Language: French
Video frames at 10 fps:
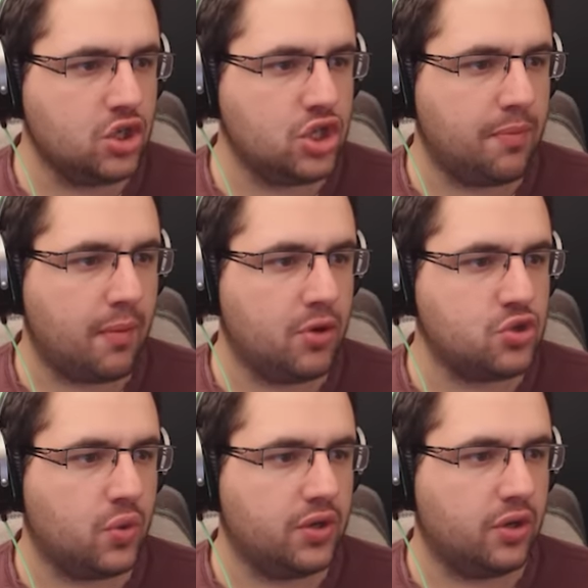J'ai pas
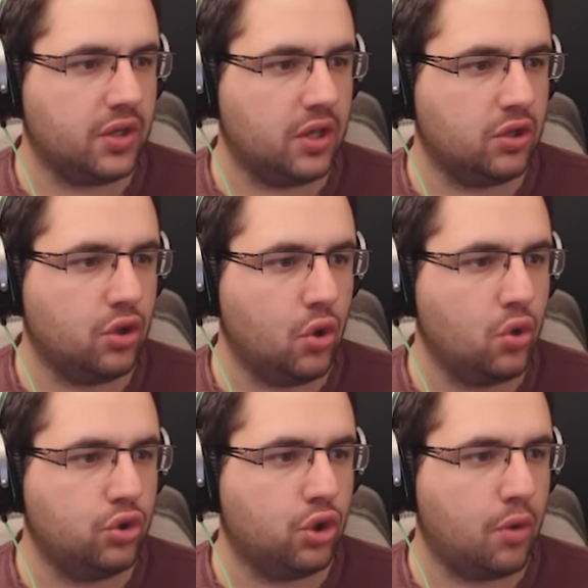besoin de rien
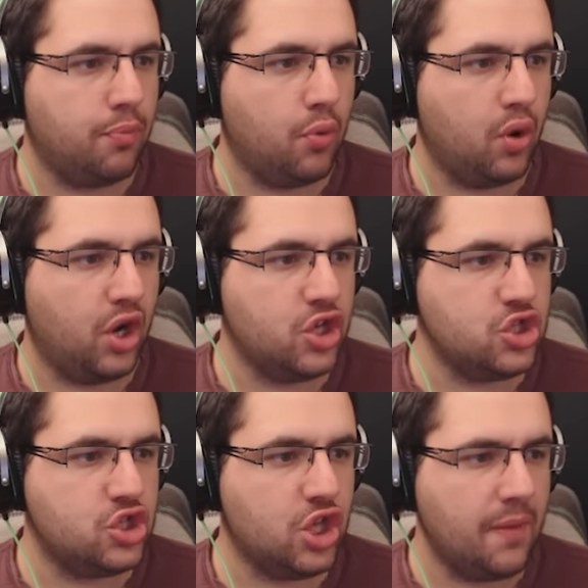d'autre pour
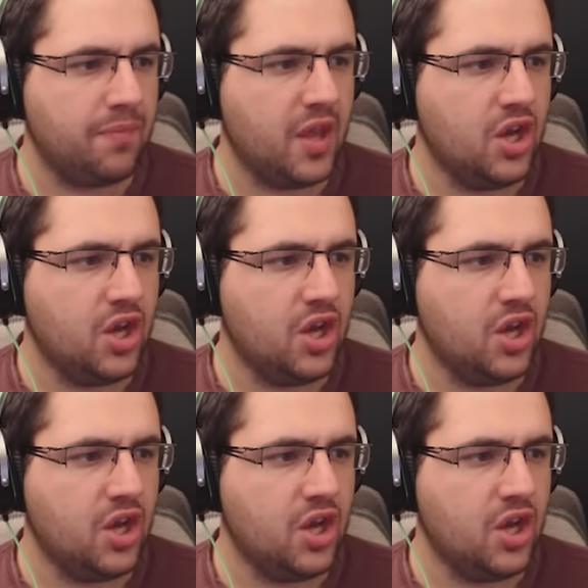l'instant.